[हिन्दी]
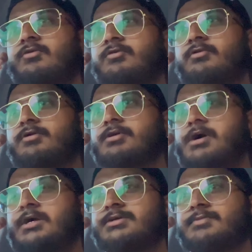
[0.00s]
और
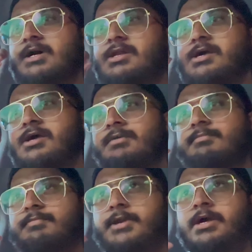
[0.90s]
आज हम खाने हैं
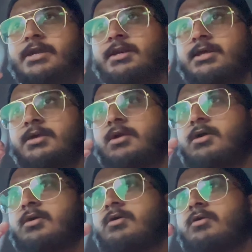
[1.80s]
बिरयानी
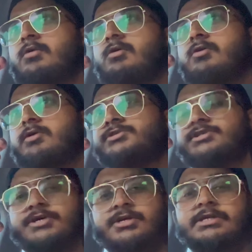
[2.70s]
और
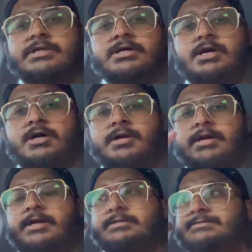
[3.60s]
चिकन टिक्का
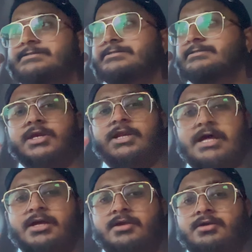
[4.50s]
एंड
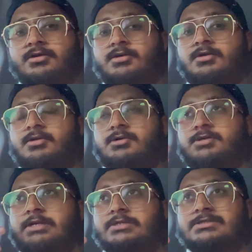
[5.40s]
लेग
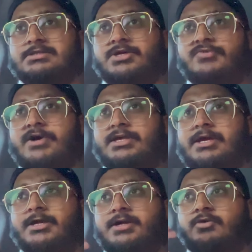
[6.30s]
ये चीज़ करवाई
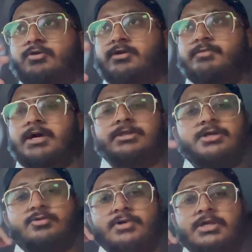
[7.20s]
है और अभी आता
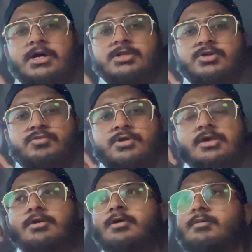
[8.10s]
तो मैं दिखाता हूँ कि
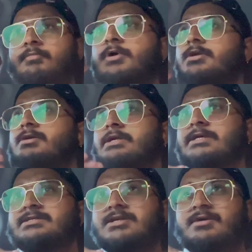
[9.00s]
बट
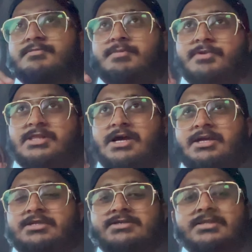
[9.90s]
टेस्ट का मैं बता ही
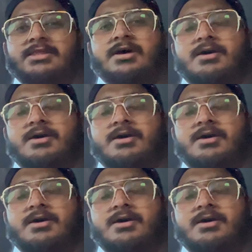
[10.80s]
नहीं सकता